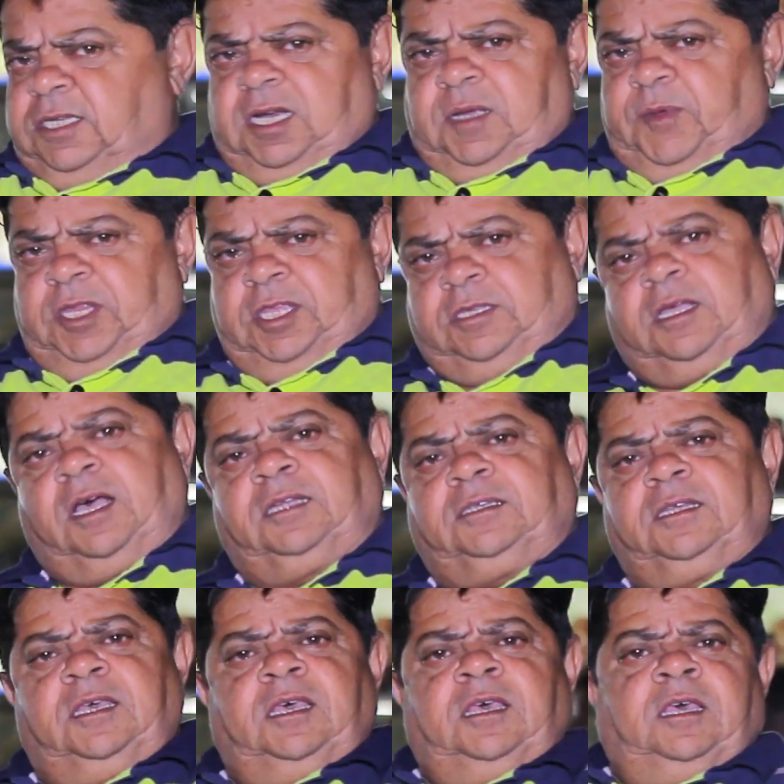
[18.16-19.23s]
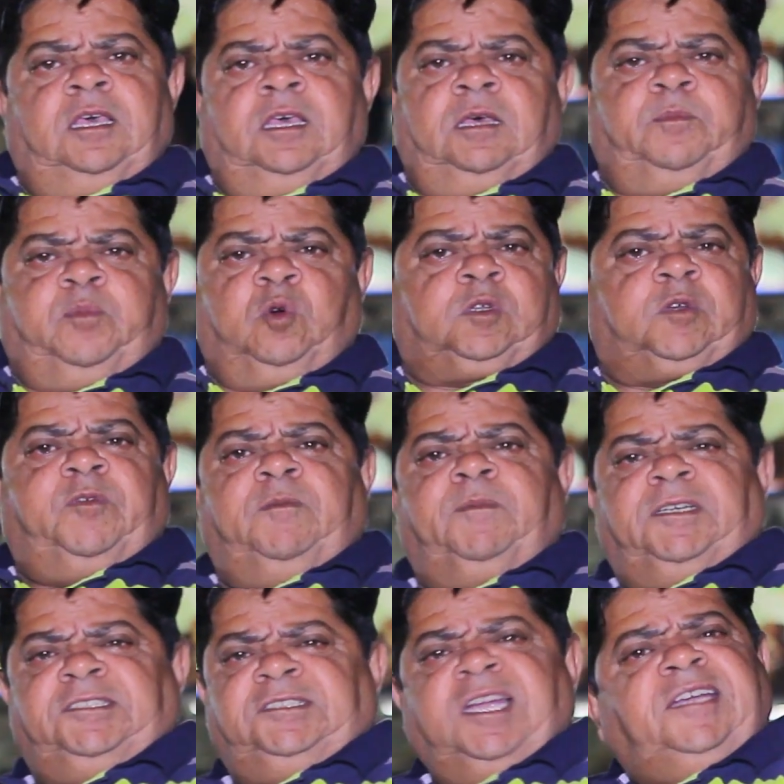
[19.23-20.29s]
नज़ारा मेरे साथ भूख भी
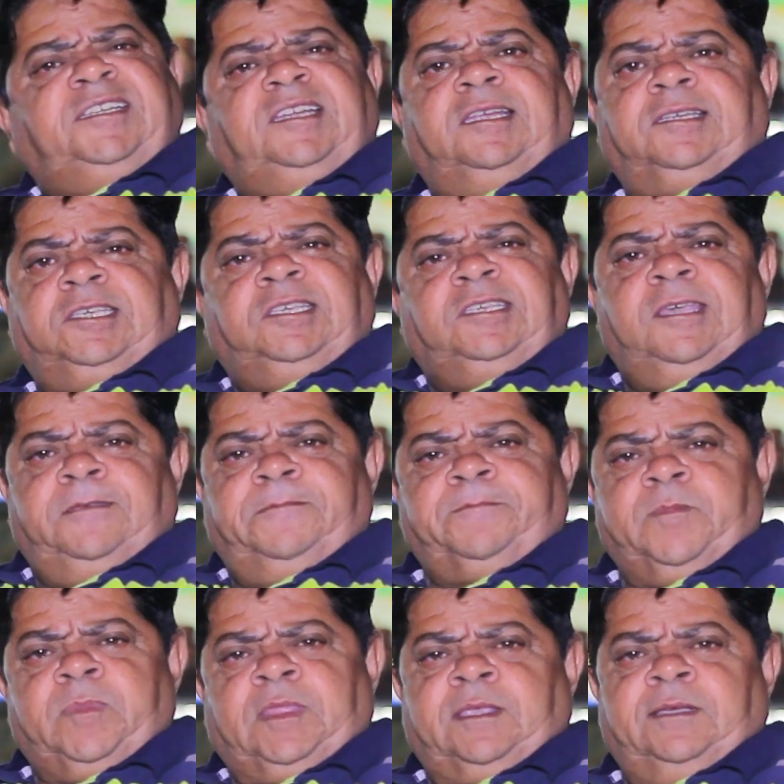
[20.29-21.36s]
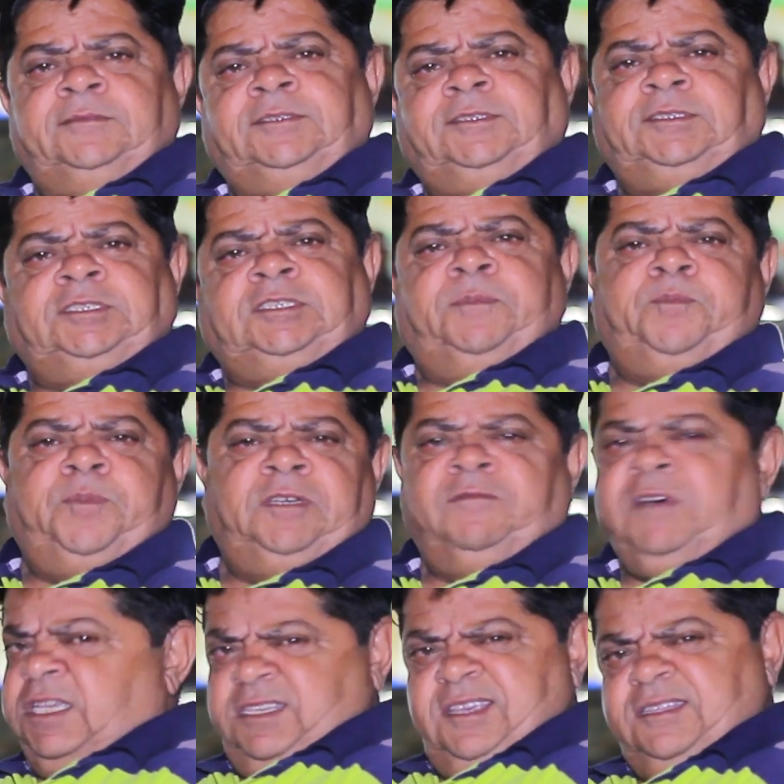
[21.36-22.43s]
बड़ी डाडी लगी है तो
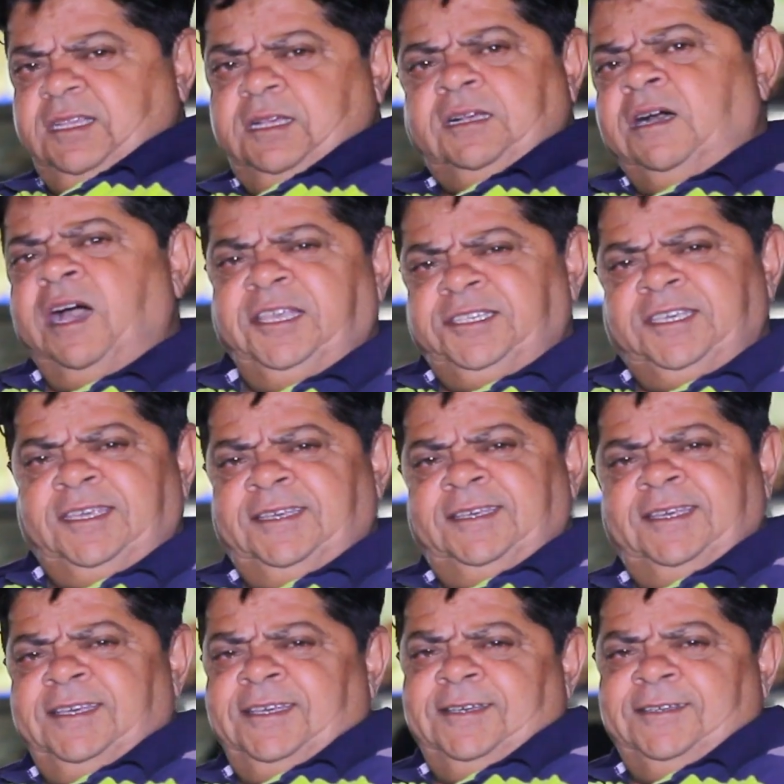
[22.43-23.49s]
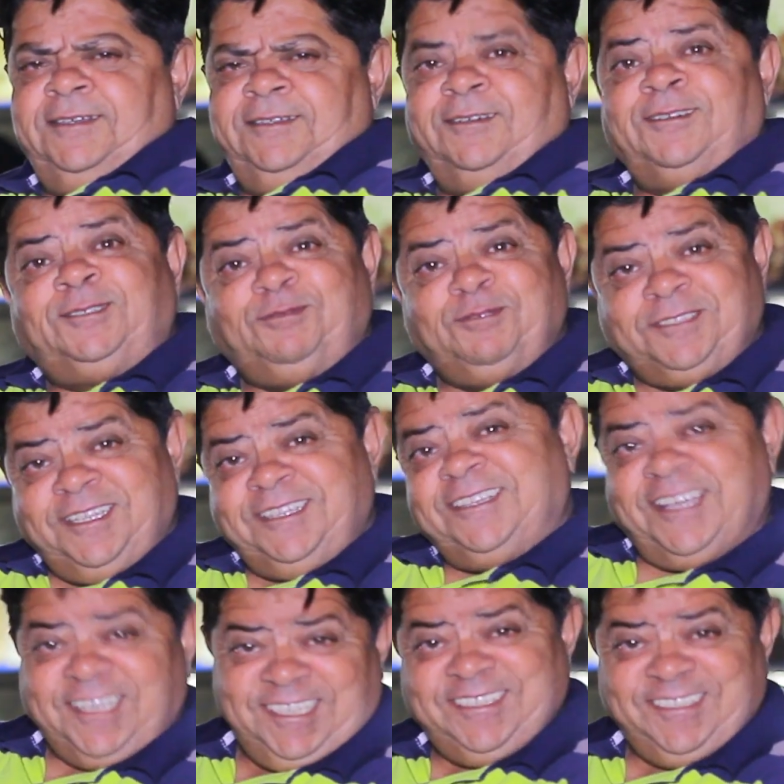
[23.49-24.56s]
बनवाइए तो खाइए और तुसा
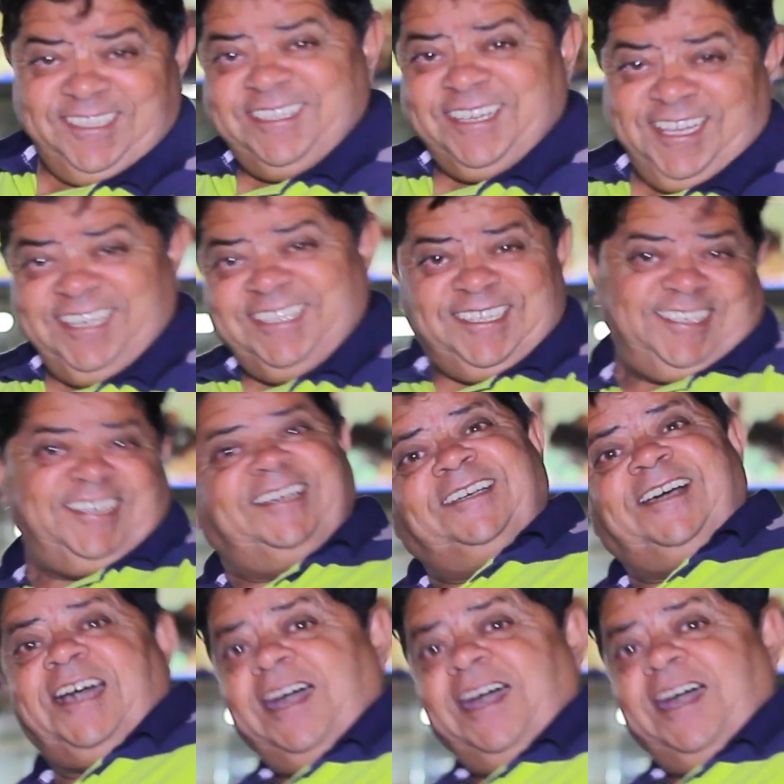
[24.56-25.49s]
तो तक सही खा लिया